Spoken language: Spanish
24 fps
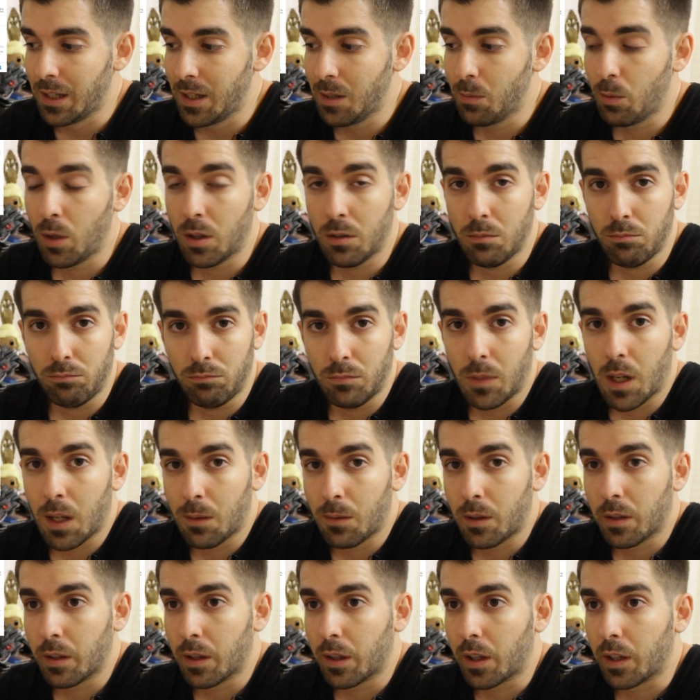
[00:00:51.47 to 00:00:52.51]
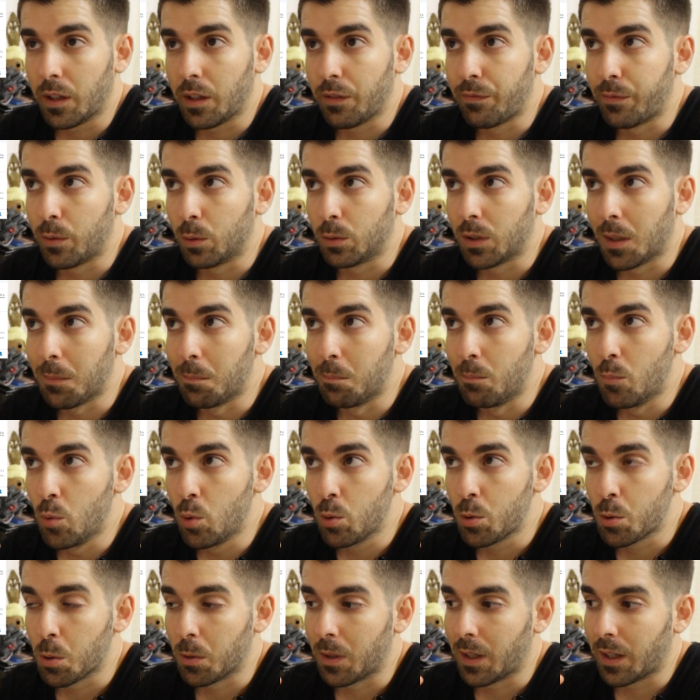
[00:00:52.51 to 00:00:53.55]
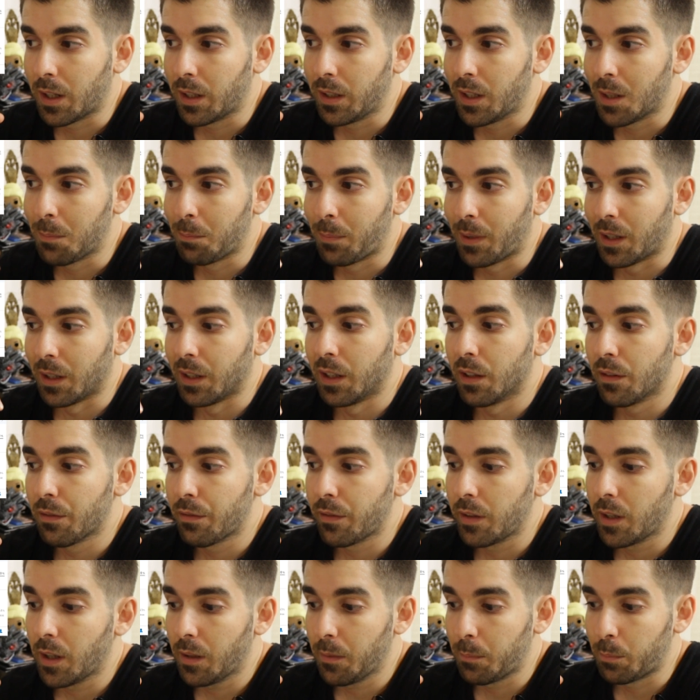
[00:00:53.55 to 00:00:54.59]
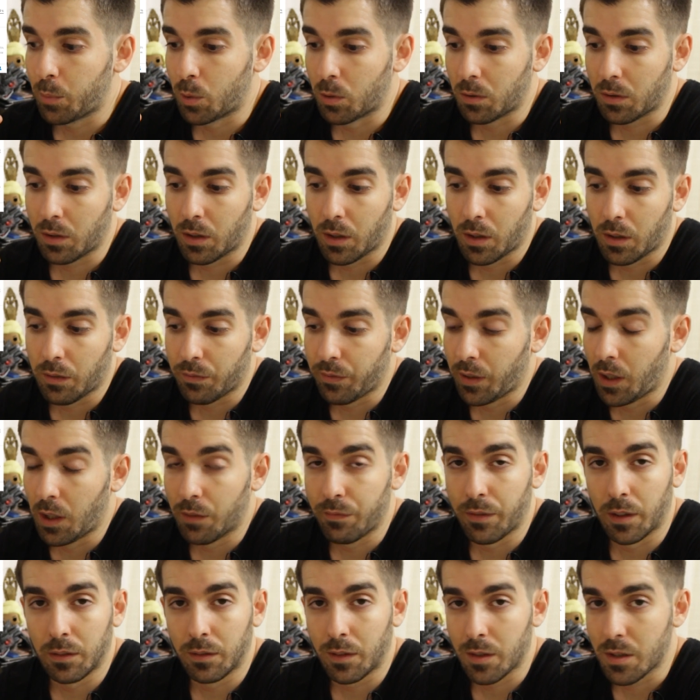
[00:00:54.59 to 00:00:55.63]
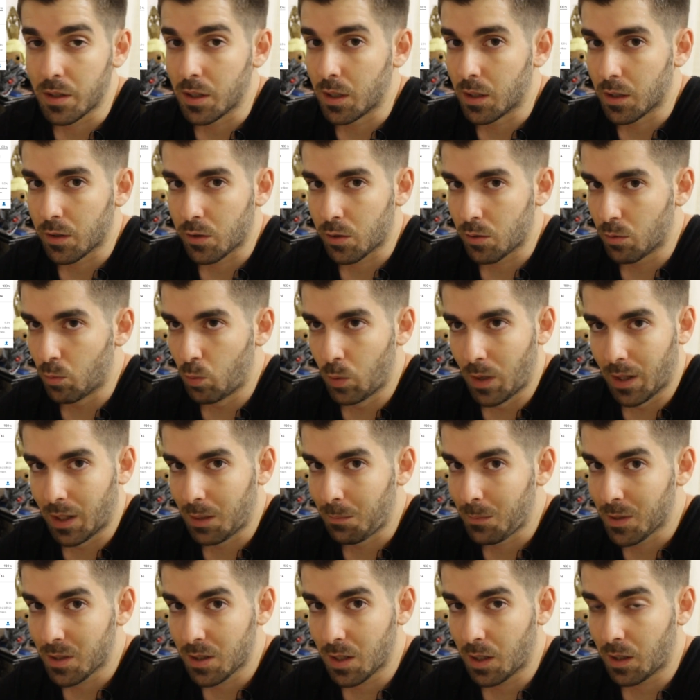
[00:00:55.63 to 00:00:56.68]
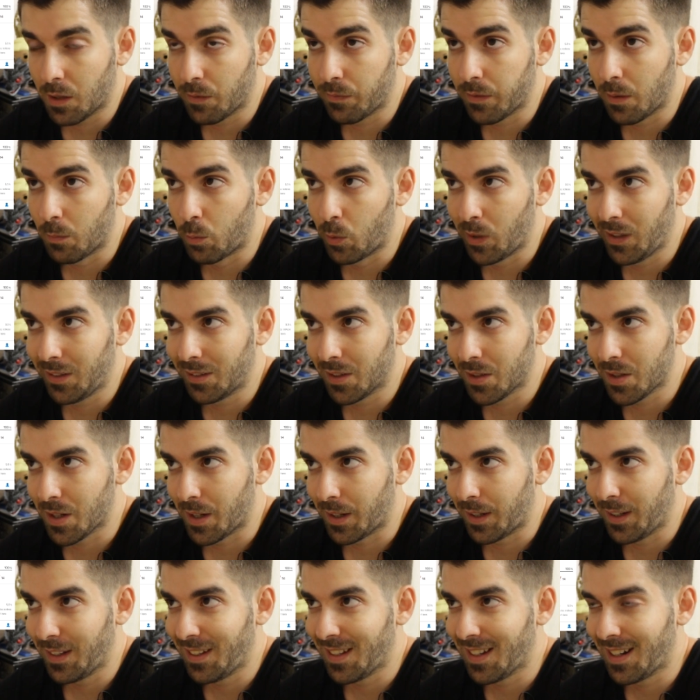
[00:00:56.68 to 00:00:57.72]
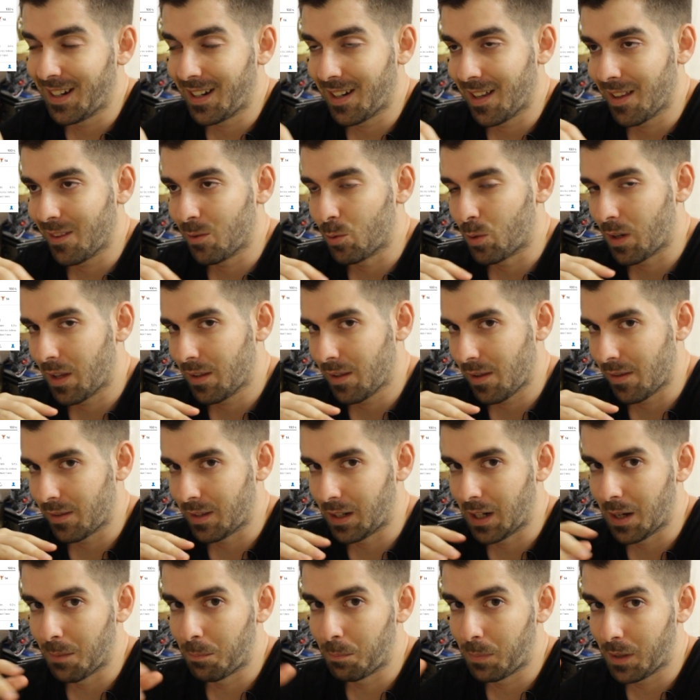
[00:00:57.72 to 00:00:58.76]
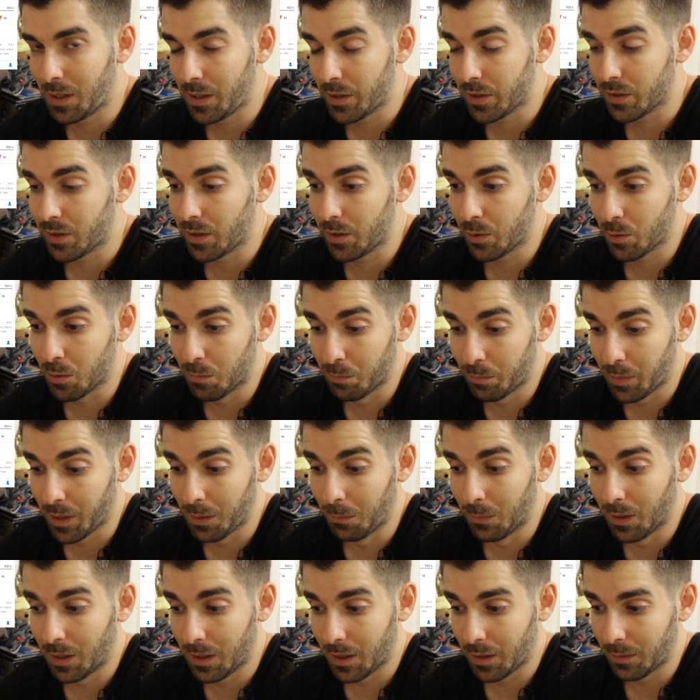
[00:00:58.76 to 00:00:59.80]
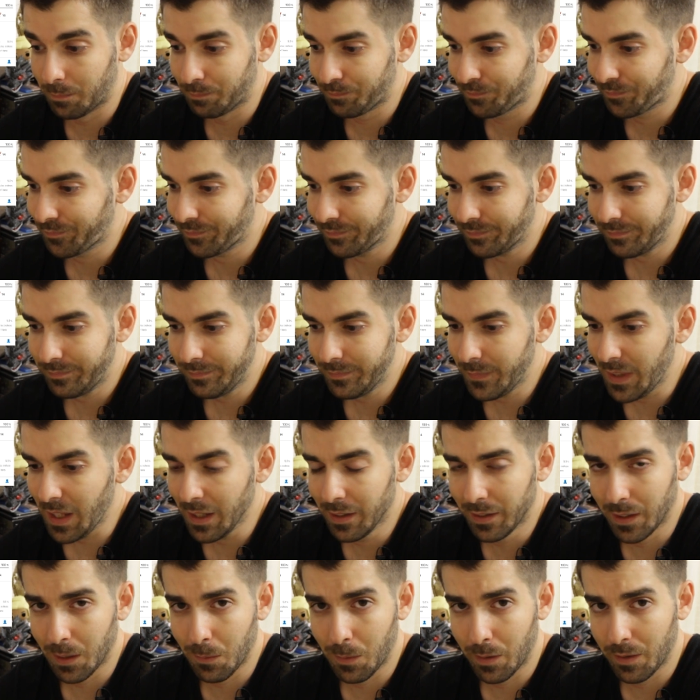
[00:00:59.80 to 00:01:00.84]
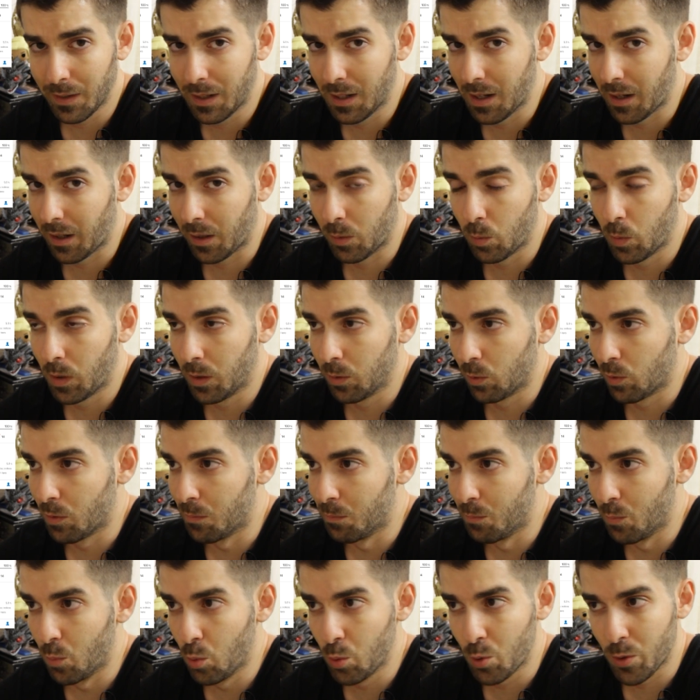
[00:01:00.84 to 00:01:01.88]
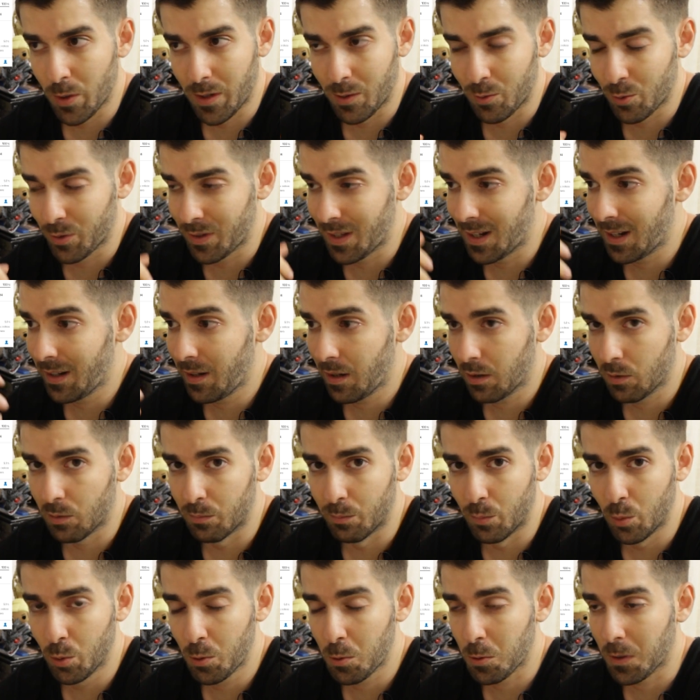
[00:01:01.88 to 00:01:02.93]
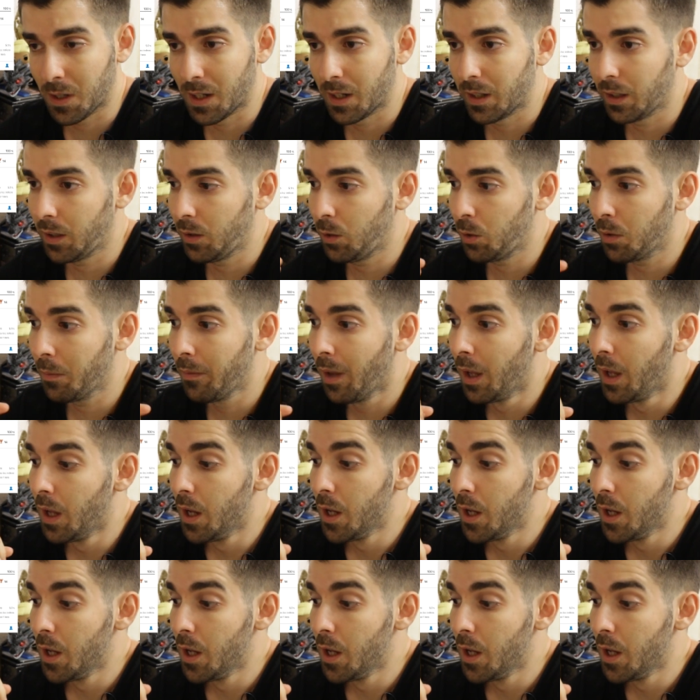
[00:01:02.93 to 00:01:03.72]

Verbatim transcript: y bueno, la verdad que disfruté mucho de aquella experiencia porque Final Fantasy es una de mis sagas favoritas, aquella era dorada de la PlayStation primera de verdad la recuerdo con mucha nostalgia, con mucho cariño.